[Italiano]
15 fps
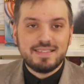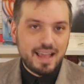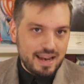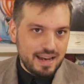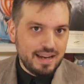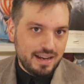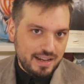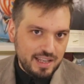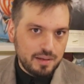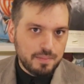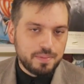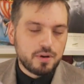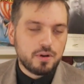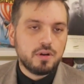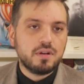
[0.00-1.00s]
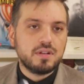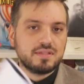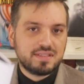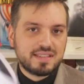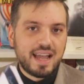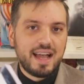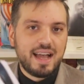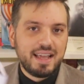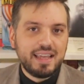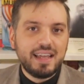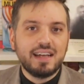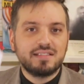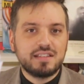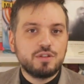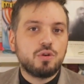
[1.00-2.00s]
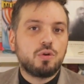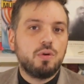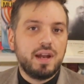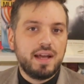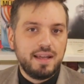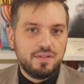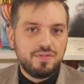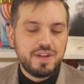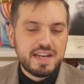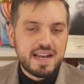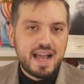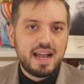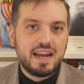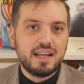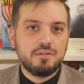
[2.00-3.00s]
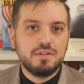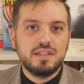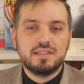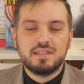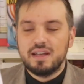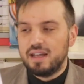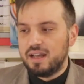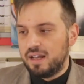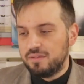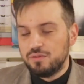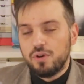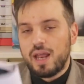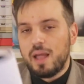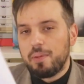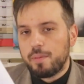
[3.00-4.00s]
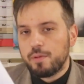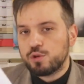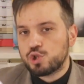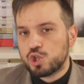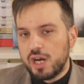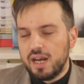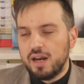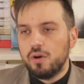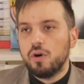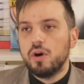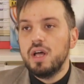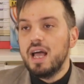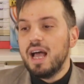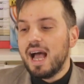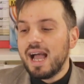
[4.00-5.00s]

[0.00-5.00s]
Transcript: nel libro Sky è scritto con la E finale, quindi se, eh, non è proprio cielo,